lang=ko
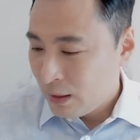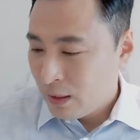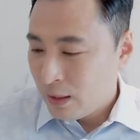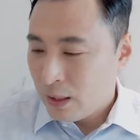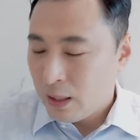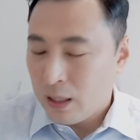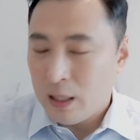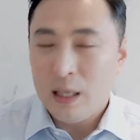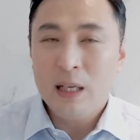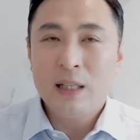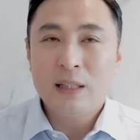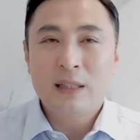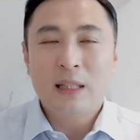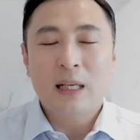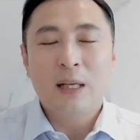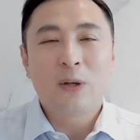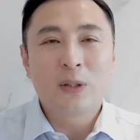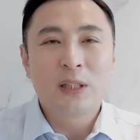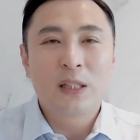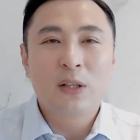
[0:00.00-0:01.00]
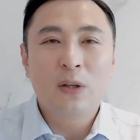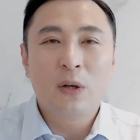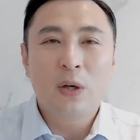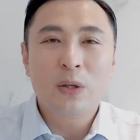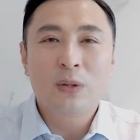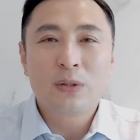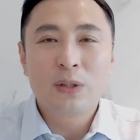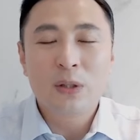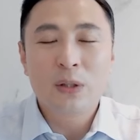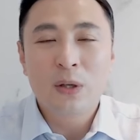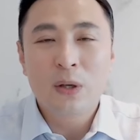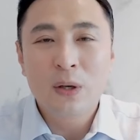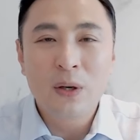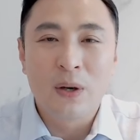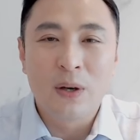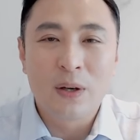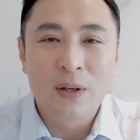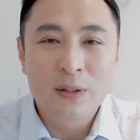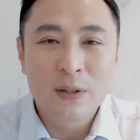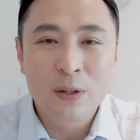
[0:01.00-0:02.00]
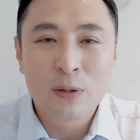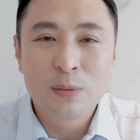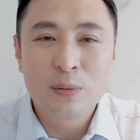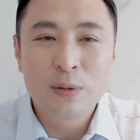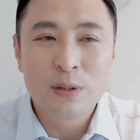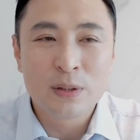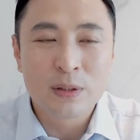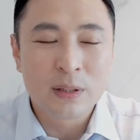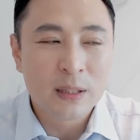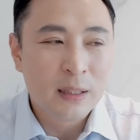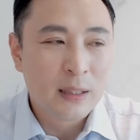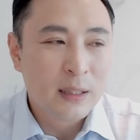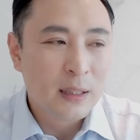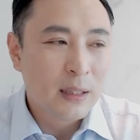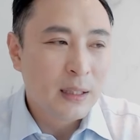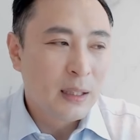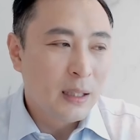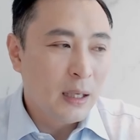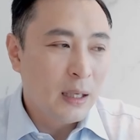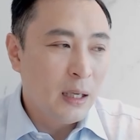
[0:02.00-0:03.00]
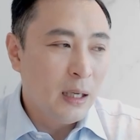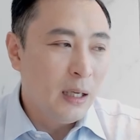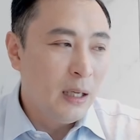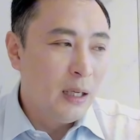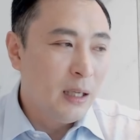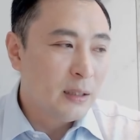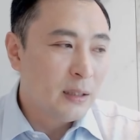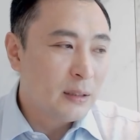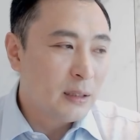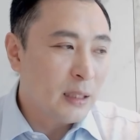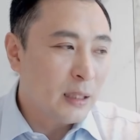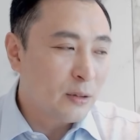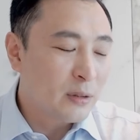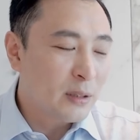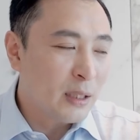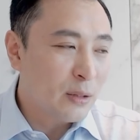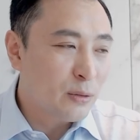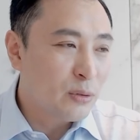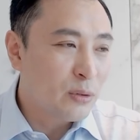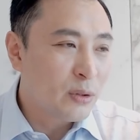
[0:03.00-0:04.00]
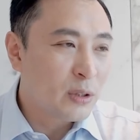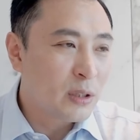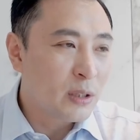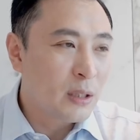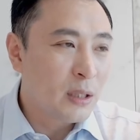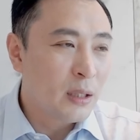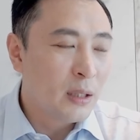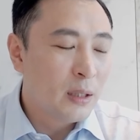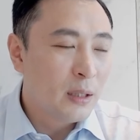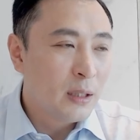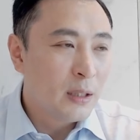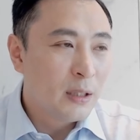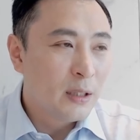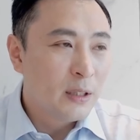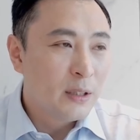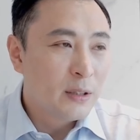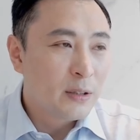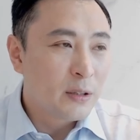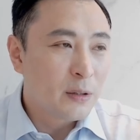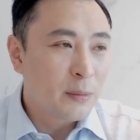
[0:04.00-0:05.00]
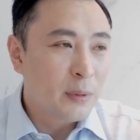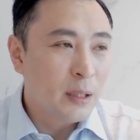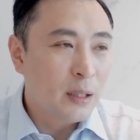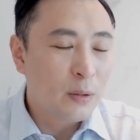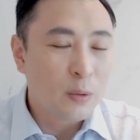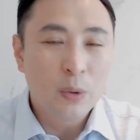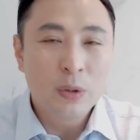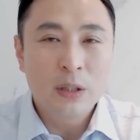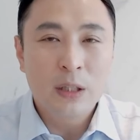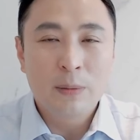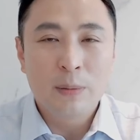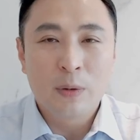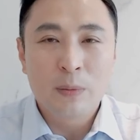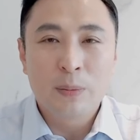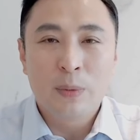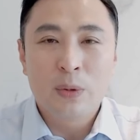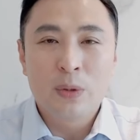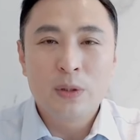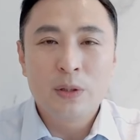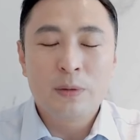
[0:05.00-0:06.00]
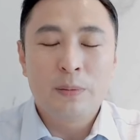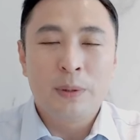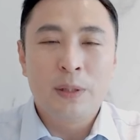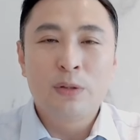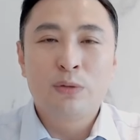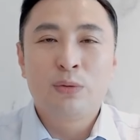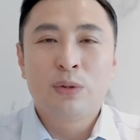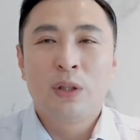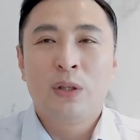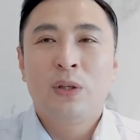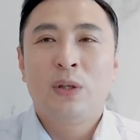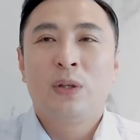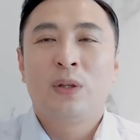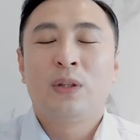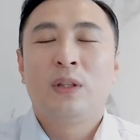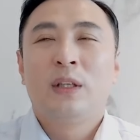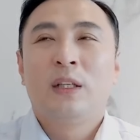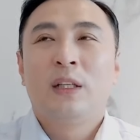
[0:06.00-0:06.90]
아, 딱 거시기 허여, 그죠? 여러분. 아, 장, 장두석 씨가 정말 고인의 명복을 빌고요.